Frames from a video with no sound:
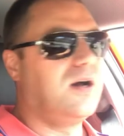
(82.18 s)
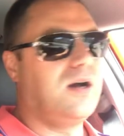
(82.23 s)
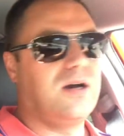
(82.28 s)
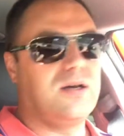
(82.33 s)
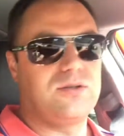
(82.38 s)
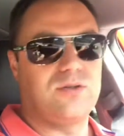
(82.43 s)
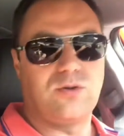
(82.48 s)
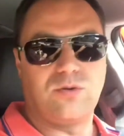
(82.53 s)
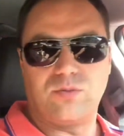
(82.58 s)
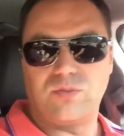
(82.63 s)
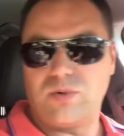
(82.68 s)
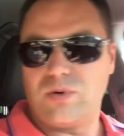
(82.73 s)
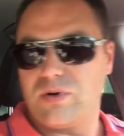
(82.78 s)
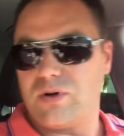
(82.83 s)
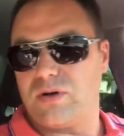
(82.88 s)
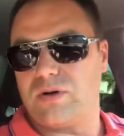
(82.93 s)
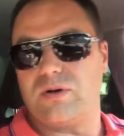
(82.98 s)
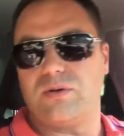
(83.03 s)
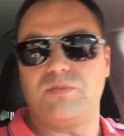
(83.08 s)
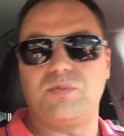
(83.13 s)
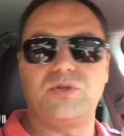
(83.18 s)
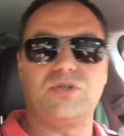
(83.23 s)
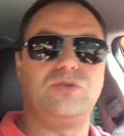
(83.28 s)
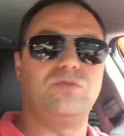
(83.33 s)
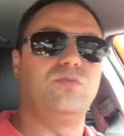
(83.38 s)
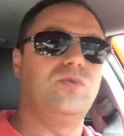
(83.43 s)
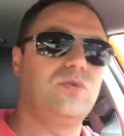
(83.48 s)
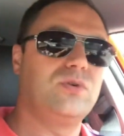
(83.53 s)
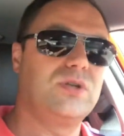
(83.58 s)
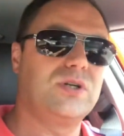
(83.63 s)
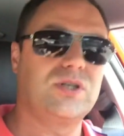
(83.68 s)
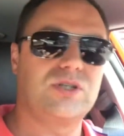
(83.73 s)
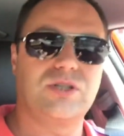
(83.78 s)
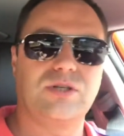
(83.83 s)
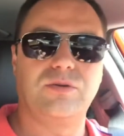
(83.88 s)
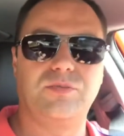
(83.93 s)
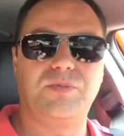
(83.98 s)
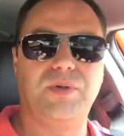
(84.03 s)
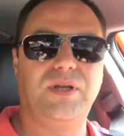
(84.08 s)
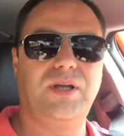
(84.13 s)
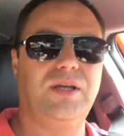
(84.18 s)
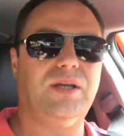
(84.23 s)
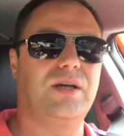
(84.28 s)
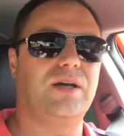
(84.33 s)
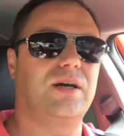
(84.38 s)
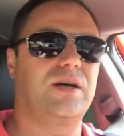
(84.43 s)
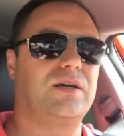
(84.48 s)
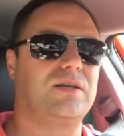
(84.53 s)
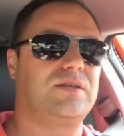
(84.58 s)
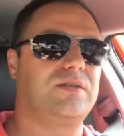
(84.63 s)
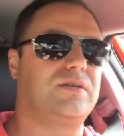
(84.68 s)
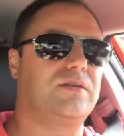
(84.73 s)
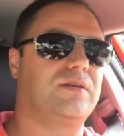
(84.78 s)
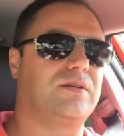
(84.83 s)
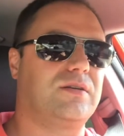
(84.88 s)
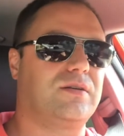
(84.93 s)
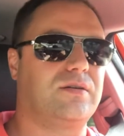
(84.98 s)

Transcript: о том, а, почему он решил переехать,